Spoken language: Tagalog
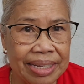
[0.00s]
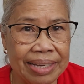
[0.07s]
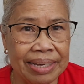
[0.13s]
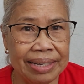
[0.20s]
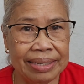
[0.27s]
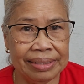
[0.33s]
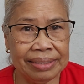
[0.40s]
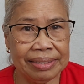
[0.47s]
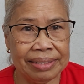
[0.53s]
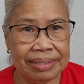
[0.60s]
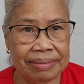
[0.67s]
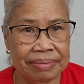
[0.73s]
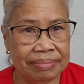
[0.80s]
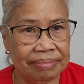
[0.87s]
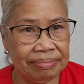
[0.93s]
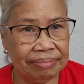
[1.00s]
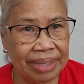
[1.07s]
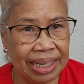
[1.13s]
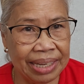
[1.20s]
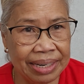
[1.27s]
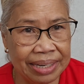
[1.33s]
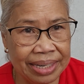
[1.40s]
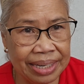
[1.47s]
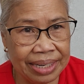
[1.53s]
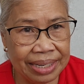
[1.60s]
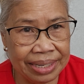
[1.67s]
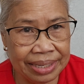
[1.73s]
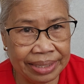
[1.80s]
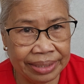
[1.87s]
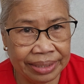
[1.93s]
Uh,
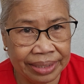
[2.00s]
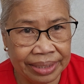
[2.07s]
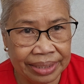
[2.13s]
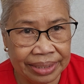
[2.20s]
magandang